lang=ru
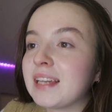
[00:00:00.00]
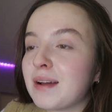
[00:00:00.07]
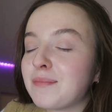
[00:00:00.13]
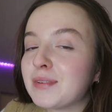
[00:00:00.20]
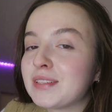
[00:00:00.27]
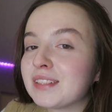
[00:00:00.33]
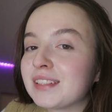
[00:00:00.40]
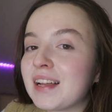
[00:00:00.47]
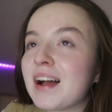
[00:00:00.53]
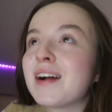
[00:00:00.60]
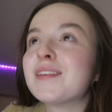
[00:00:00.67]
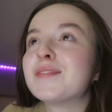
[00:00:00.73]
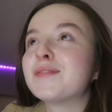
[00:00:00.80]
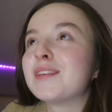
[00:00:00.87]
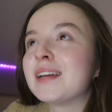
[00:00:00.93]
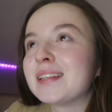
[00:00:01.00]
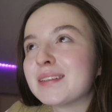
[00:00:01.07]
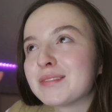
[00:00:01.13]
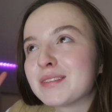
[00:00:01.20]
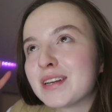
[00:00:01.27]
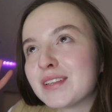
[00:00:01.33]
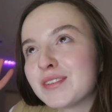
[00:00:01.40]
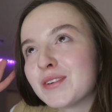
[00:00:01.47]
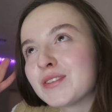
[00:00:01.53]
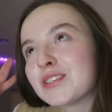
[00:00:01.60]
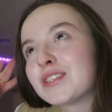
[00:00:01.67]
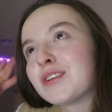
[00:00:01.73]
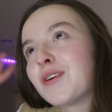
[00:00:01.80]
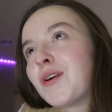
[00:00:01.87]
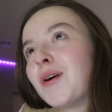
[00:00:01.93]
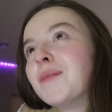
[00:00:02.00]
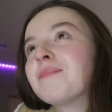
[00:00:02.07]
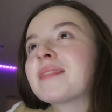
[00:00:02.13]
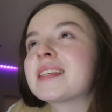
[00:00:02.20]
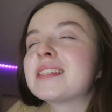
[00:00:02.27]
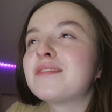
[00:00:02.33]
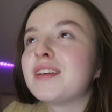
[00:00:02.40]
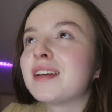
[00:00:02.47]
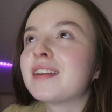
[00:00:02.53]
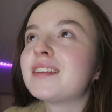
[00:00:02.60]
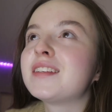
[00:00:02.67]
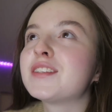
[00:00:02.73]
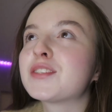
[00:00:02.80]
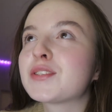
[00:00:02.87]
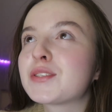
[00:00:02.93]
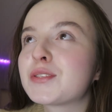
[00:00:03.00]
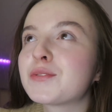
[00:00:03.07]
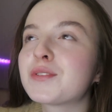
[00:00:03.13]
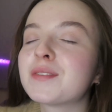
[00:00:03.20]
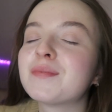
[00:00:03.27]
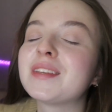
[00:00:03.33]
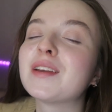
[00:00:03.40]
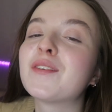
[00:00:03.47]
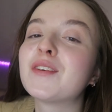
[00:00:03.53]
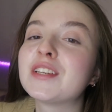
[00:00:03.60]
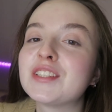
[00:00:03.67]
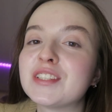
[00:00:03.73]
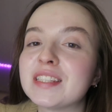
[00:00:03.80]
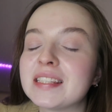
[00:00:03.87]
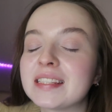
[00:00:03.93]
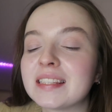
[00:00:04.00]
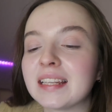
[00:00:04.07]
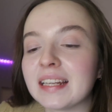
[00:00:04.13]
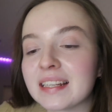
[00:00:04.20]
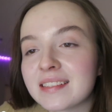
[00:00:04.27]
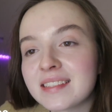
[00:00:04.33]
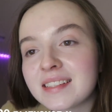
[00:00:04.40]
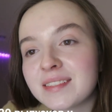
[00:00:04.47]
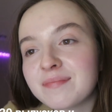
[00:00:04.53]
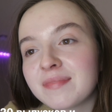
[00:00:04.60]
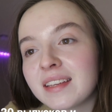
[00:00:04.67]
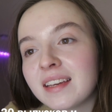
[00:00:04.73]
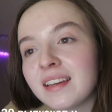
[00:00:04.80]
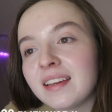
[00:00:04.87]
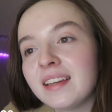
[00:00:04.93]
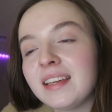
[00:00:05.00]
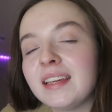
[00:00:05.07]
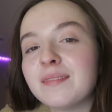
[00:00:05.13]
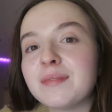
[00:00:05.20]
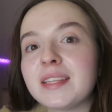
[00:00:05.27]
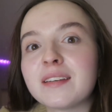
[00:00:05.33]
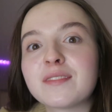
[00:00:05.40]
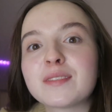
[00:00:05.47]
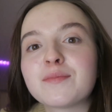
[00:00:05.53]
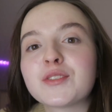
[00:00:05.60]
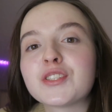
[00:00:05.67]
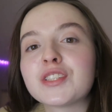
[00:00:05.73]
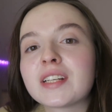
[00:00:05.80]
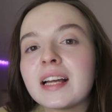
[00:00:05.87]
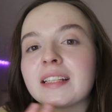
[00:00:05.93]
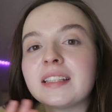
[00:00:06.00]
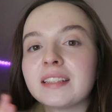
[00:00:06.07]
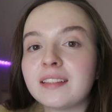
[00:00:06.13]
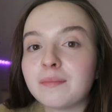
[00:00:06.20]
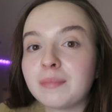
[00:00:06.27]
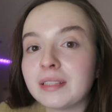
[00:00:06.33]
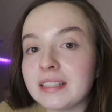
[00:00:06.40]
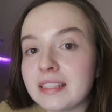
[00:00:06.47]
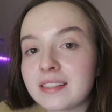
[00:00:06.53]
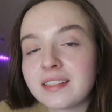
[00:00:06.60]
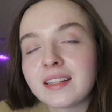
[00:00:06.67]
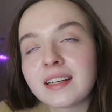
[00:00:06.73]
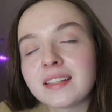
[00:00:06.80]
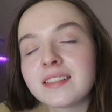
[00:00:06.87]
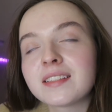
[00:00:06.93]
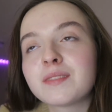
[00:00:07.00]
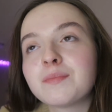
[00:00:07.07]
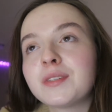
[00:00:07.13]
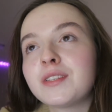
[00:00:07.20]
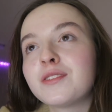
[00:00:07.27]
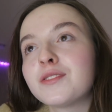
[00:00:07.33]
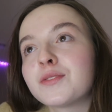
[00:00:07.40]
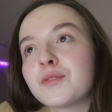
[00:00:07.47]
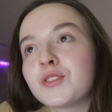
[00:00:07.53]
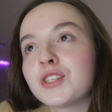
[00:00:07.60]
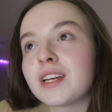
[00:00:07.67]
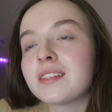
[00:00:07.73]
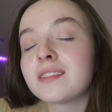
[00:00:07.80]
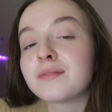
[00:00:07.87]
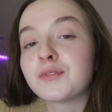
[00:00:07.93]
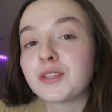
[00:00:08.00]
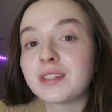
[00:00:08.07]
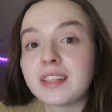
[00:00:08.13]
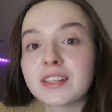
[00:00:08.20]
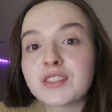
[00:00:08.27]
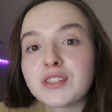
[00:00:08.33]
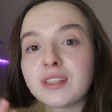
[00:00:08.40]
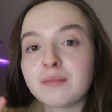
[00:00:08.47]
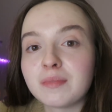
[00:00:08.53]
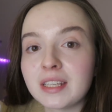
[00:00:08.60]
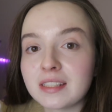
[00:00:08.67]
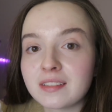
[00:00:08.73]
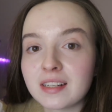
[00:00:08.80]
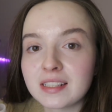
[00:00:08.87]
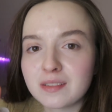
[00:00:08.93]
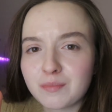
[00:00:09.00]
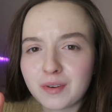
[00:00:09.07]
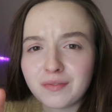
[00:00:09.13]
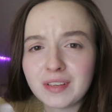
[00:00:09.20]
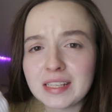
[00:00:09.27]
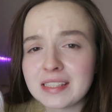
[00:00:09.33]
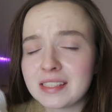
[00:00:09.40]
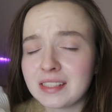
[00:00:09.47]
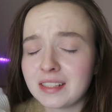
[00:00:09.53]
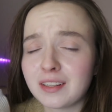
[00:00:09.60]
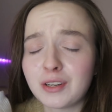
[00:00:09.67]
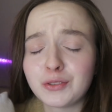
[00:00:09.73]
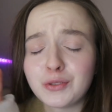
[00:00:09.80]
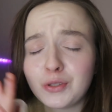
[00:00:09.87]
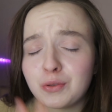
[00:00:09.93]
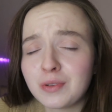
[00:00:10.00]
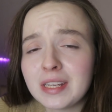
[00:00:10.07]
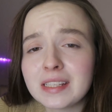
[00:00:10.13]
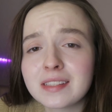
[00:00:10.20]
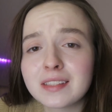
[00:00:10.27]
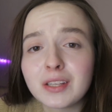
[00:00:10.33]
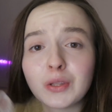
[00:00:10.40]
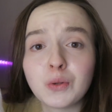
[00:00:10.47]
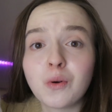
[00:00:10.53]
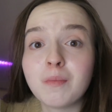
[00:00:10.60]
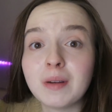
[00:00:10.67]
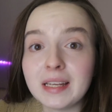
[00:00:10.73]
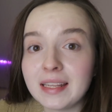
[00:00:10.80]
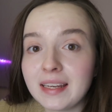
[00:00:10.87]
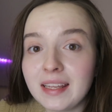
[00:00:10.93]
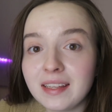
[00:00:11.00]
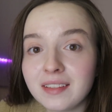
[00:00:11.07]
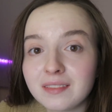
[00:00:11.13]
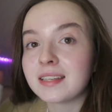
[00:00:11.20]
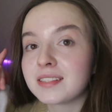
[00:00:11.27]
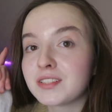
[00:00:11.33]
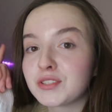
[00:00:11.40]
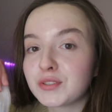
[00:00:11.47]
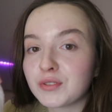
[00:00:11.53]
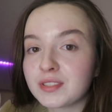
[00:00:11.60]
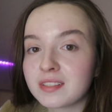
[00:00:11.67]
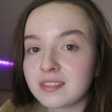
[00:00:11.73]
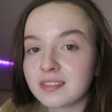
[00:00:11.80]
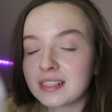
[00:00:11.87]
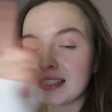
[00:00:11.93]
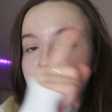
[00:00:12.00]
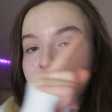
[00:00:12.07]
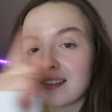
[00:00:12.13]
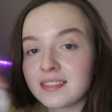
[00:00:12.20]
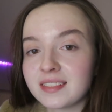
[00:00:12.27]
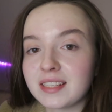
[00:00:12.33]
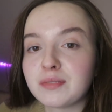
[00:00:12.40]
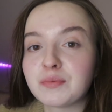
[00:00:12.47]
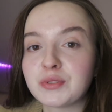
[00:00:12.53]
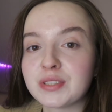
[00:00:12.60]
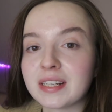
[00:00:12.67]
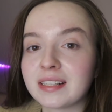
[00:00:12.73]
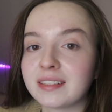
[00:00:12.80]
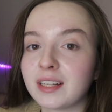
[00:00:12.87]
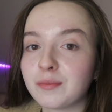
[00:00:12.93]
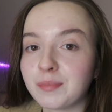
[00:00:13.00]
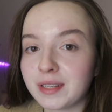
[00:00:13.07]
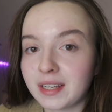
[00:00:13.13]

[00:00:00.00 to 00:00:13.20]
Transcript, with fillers: Я поняла в этом году, что сфера режиссуры мне очень интересна, и мне, возможно, как-то дополнительно хотелось бы ее изучать. Вот, также там есть разные профессии от юриста до балерины. Если что, ссылка здесь где-нибудь на канал